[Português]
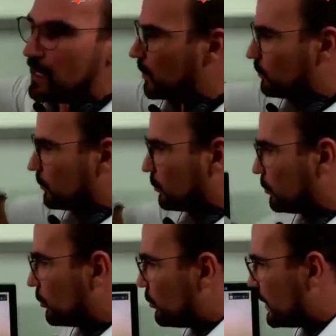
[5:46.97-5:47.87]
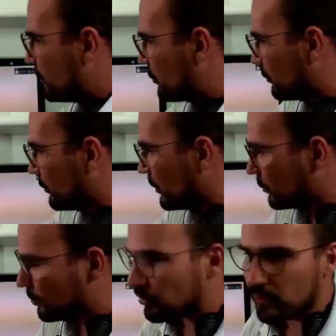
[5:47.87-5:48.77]
Uhum. Tudo isso,
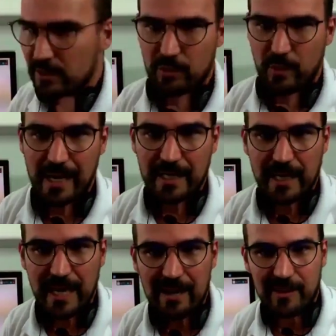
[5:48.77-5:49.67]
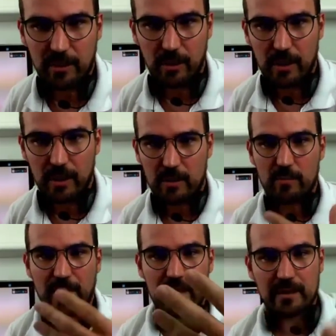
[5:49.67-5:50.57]
tudo isso, agregar valor,
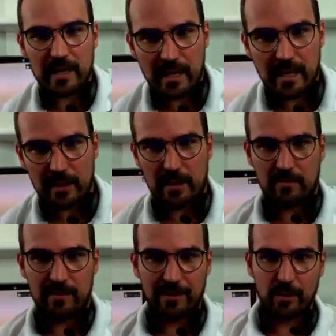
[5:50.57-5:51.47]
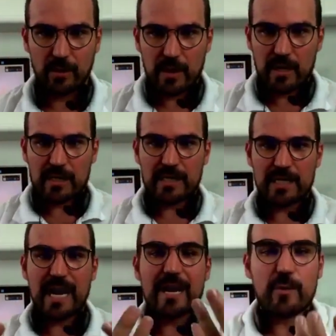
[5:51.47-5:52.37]
compreender valor,
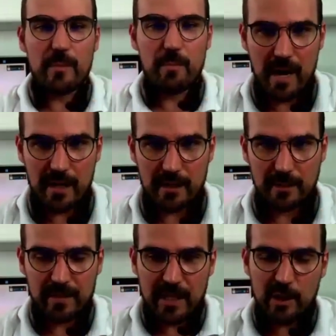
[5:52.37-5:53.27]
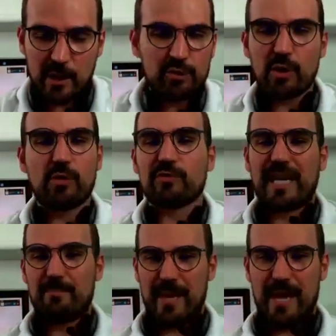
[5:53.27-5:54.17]
criar uma marca. Eu não sou
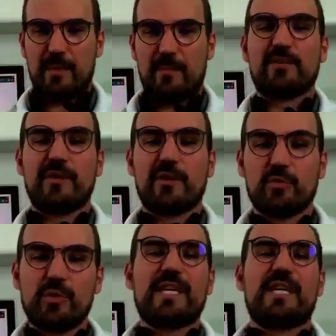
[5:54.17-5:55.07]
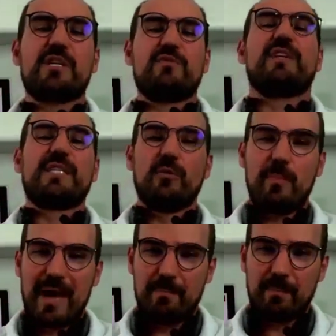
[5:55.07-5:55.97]
contra a Peppa, mas eu vejo muita gente fazendo
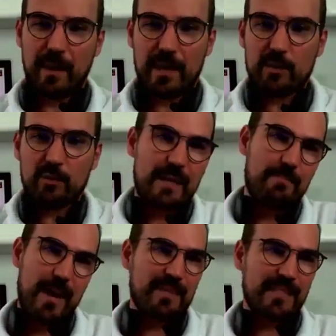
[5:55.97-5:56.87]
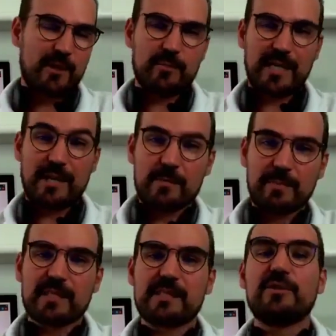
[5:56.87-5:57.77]
Peppa e quando a Peppa sai do mercado, a
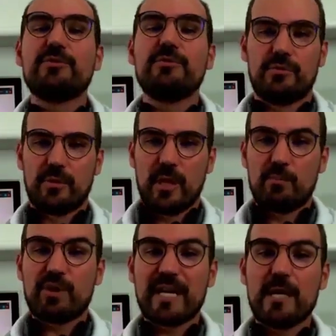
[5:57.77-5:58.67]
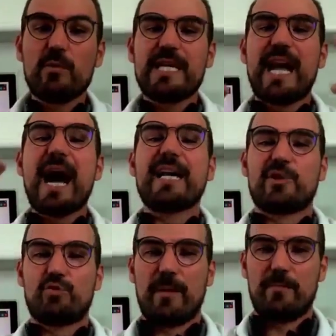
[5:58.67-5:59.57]
empresa sai junto. Por que não é criar é a
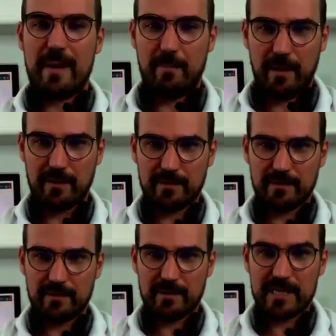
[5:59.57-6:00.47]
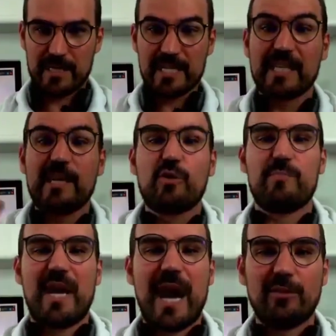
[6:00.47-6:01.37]
sua Peppa? E ser
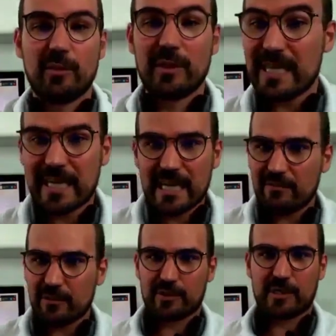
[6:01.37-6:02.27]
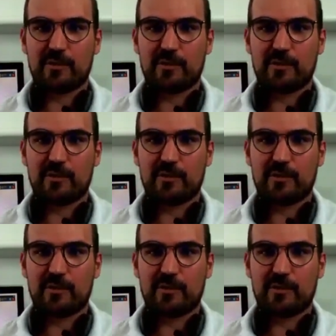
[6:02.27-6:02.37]
copiado, que incrível ser